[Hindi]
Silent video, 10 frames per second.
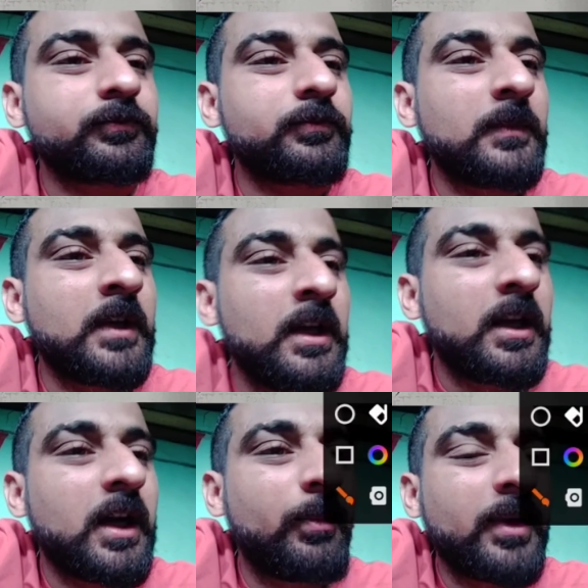ब्लड uh,
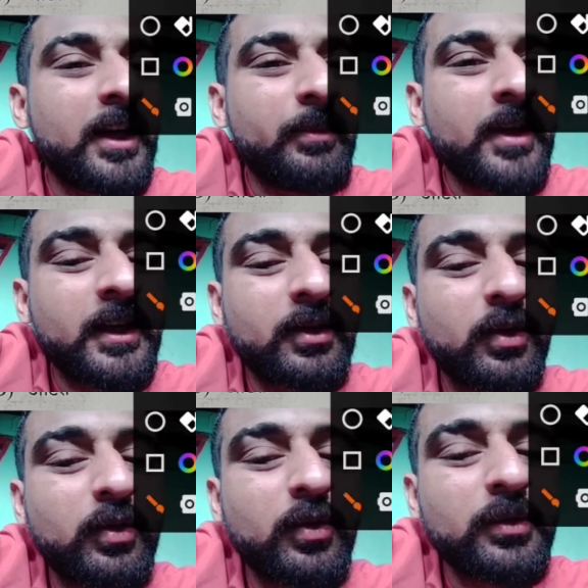में अगर ग्लूकोज
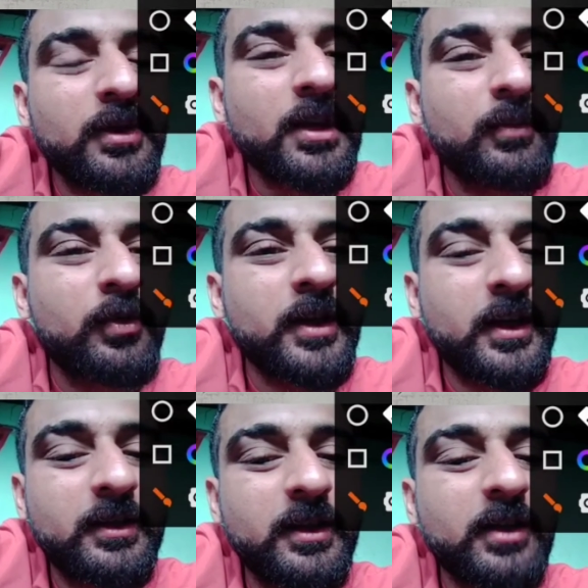कम हो जाए ठीक है
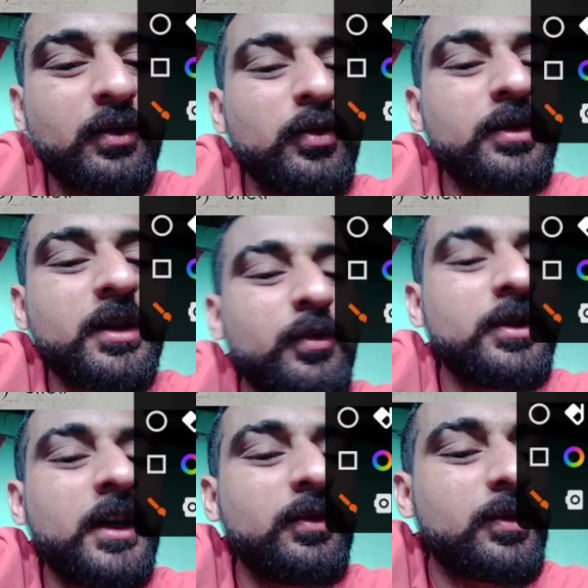ग्लूकोज कम हो जाए तो उसको
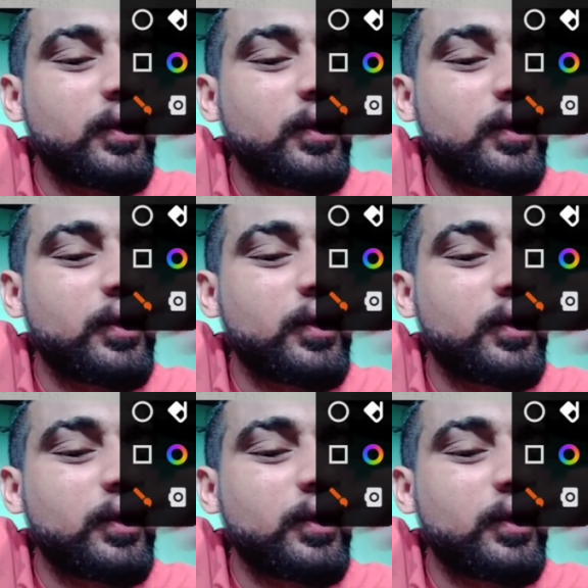वो